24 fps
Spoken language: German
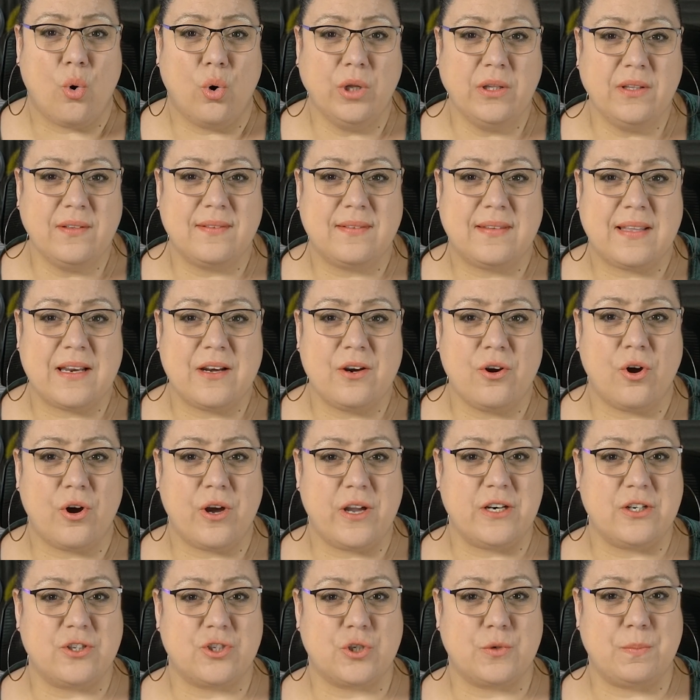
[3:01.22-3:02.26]
und den
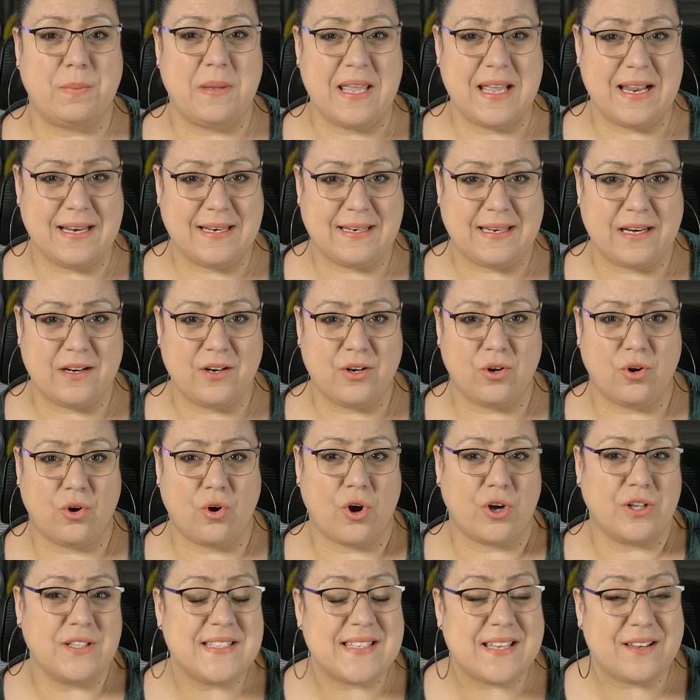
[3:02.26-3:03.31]
neuen Spielen den
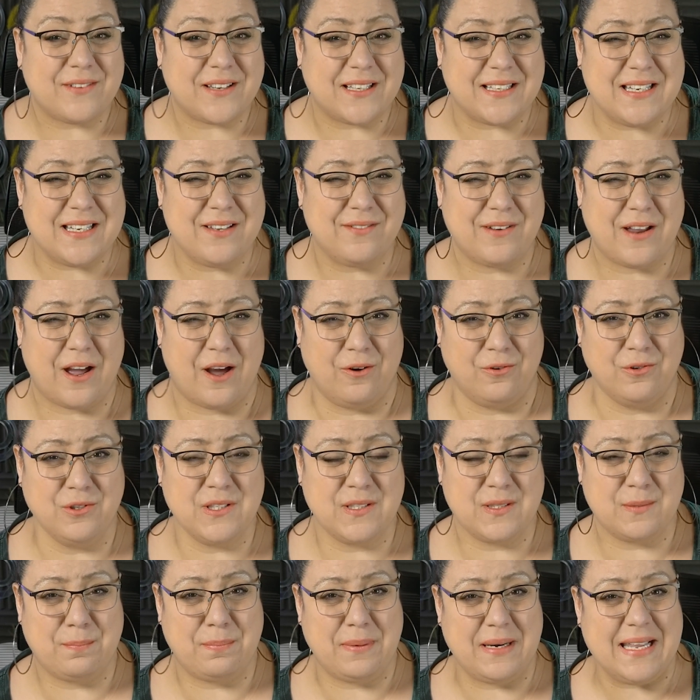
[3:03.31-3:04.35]
konservativen
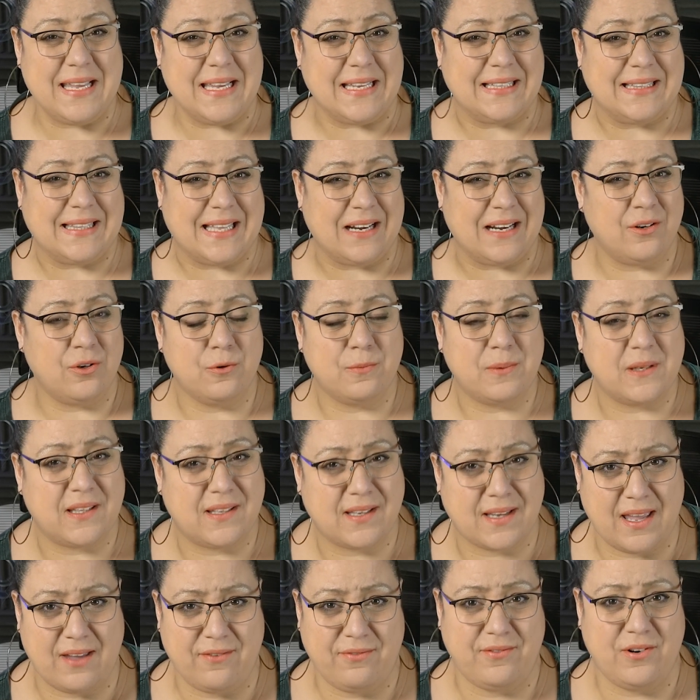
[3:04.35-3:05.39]
Ausblick dann
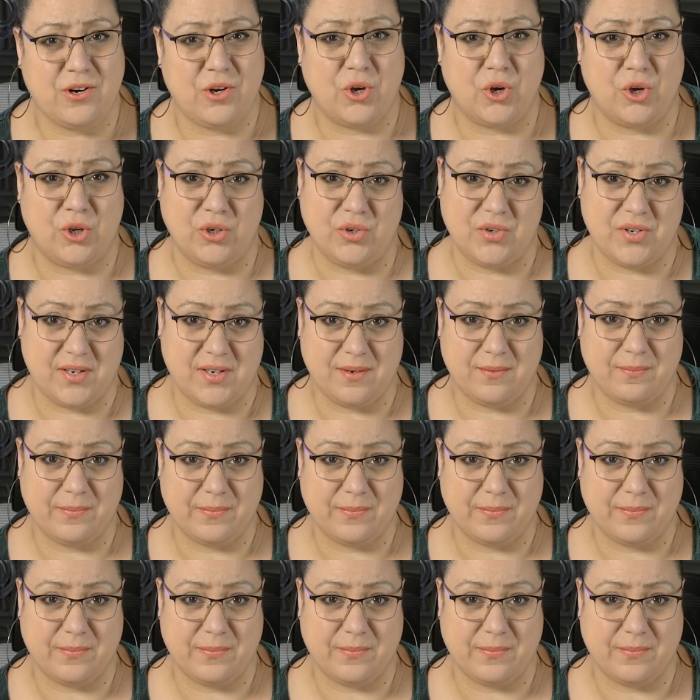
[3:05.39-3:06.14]
übertreffen könnte. Die